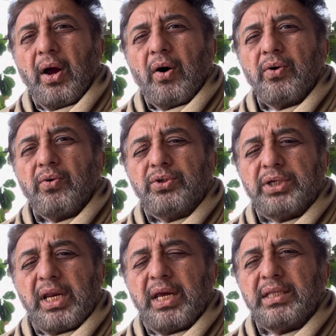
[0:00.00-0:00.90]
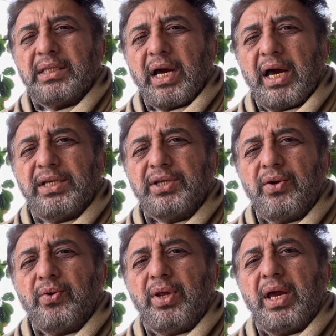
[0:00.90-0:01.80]
और उसके लिए ये इंतहाई
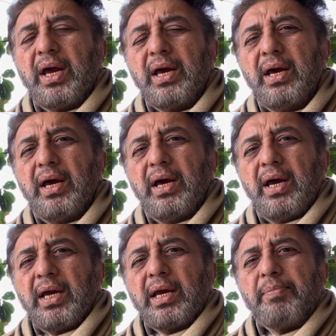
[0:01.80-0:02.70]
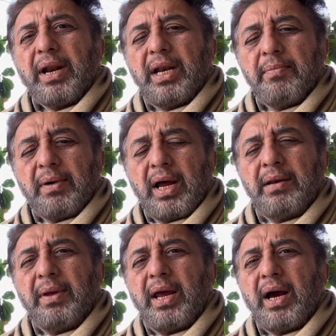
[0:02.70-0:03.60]
ज़रूरी है कि पार्लियामान
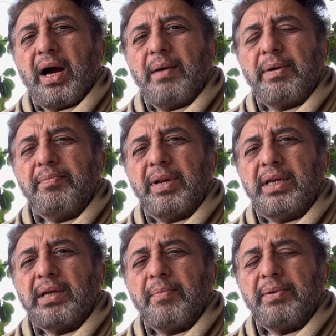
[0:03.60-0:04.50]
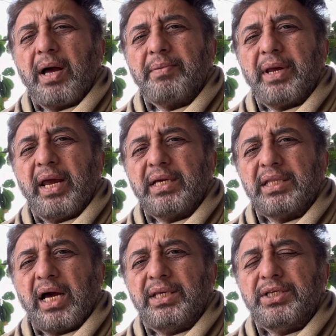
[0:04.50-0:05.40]
में आप अपने अप, आपकी एक
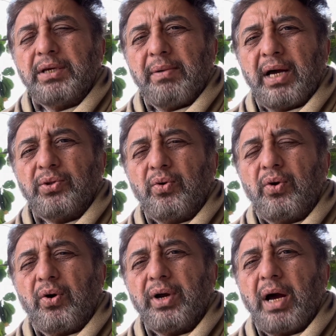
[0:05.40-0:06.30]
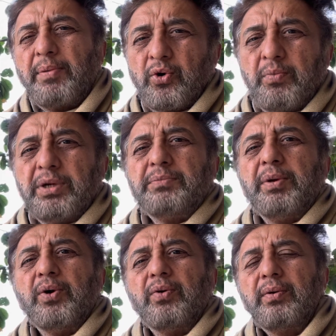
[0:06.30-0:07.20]
इतिहादी जमात हो और आप हुकूमत में हो